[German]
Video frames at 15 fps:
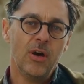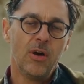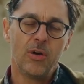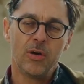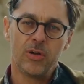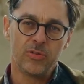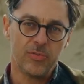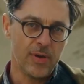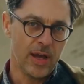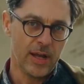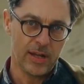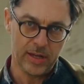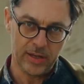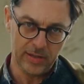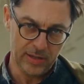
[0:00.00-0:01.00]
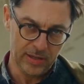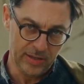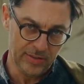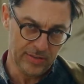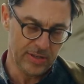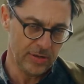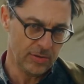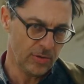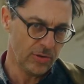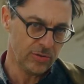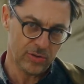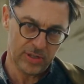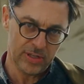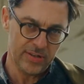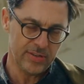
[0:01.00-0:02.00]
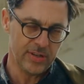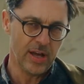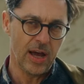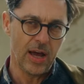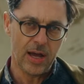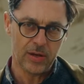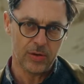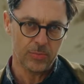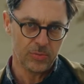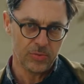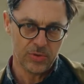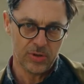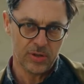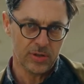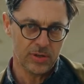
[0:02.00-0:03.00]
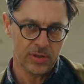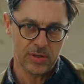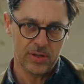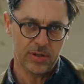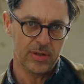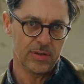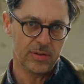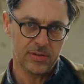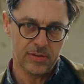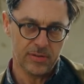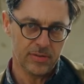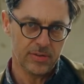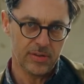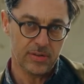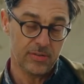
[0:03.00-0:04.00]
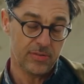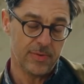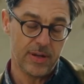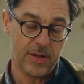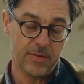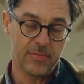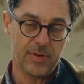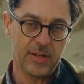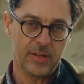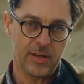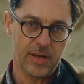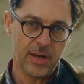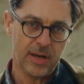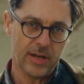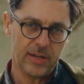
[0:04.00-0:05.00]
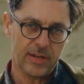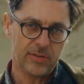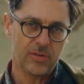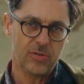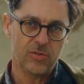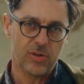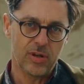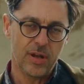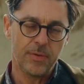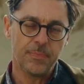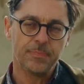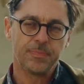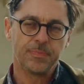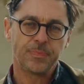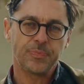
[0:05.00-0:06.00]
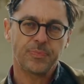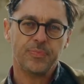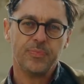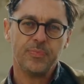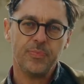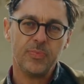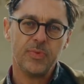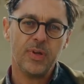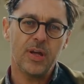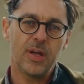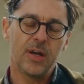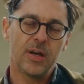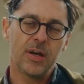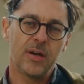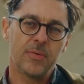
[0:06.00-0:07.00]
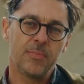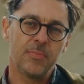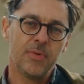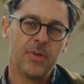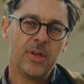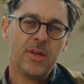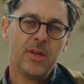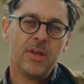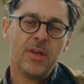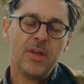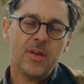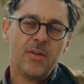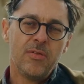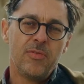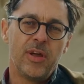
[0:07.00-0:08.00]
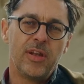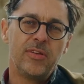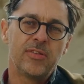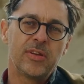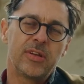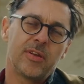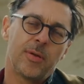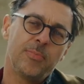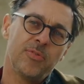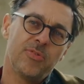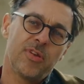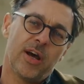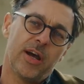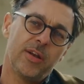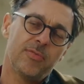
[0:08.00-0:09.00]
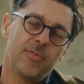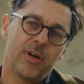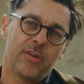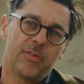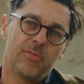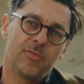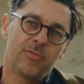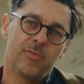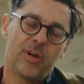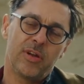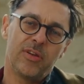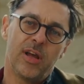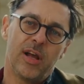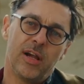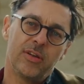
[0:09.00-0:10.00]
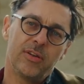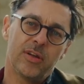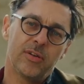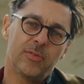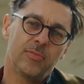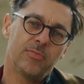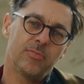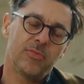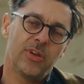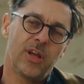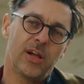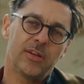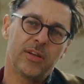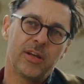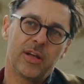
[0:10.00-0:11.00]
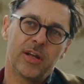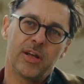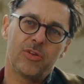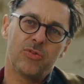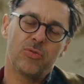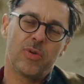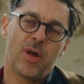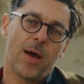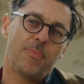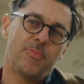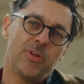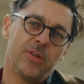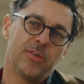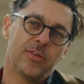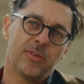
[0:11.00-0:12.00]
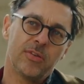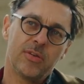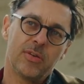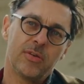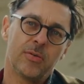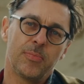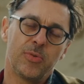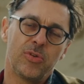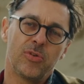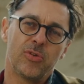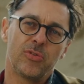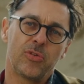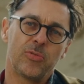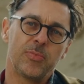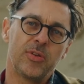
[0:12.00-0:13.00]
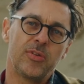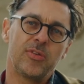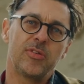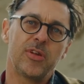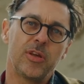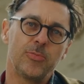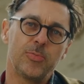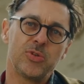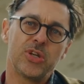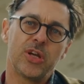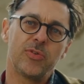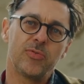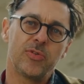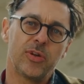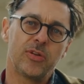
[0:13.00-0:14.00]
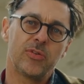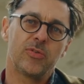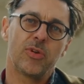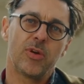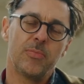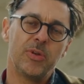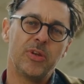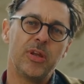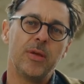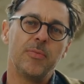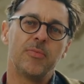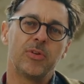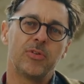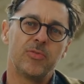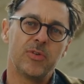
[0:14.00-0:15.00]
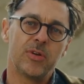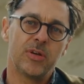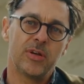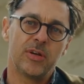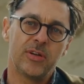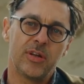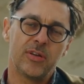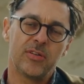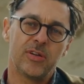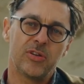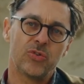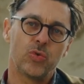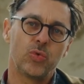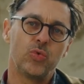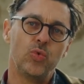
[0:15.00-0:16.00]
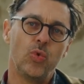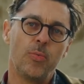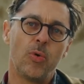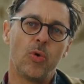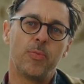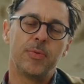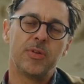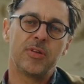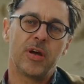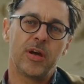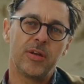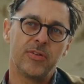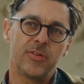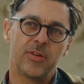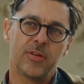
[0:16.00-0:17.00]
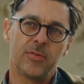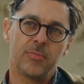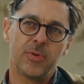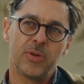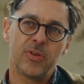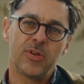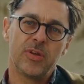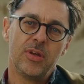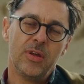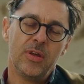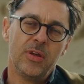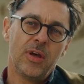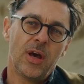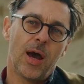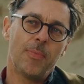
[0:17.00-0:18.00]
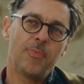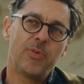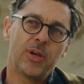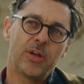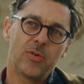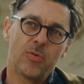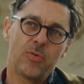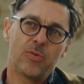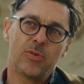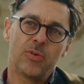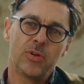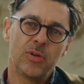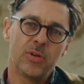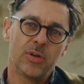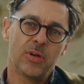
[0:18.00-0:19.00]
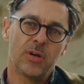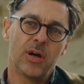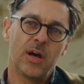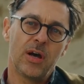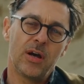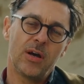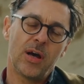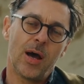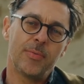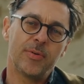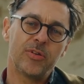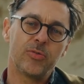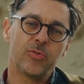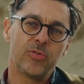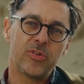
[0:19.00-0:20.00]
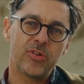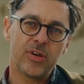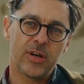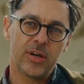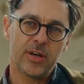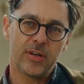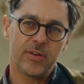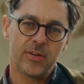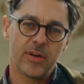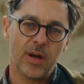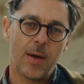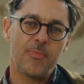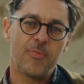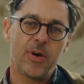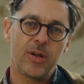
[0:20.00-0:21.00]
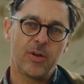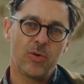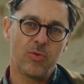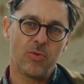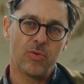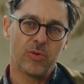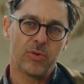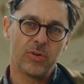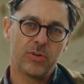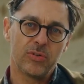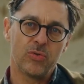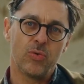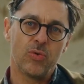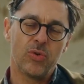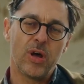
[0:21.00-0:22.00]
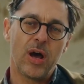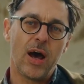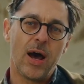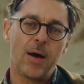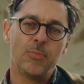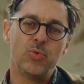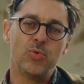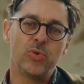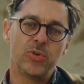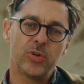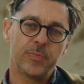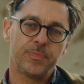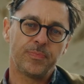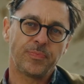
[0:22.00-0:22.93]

Hoyerswerda, Lichten, Rostock-Lichtenhagen, um nur äh, zwei weitere Ereignisse zu nennen. Ähm, Während dieser gesamten Zeit waren, waren die Eltern, die Elterngeneration abwesend, beziehungsweise mit sich selbst beschäftigt oder mit dem, was wir jetzt als Strukturbruch bezeichnen, mit Abwicklung, äh, Arbeitslosigkeit, Abwanderung, drohender Armut.